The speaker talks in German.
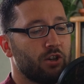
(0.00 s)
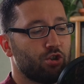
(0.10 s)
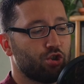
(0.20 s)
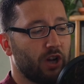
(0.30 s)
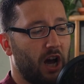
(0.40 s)

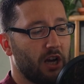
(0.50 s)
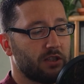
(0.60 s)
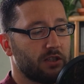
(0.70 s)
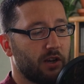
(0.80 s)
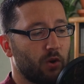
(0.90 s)

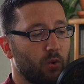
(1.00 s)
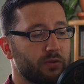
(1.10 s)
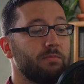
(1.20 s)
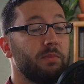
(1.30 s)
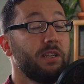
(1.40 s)
Straße der
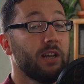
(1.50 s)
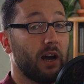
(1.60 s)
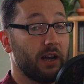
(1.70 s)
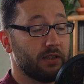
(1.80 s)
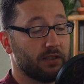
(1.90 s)
großen
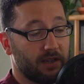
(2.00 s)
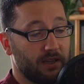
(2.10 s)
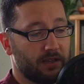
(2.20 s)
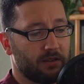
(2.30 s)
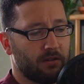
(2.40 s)
Minderheiten
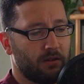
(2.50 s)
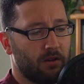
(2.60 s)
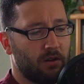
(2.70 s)
trägt.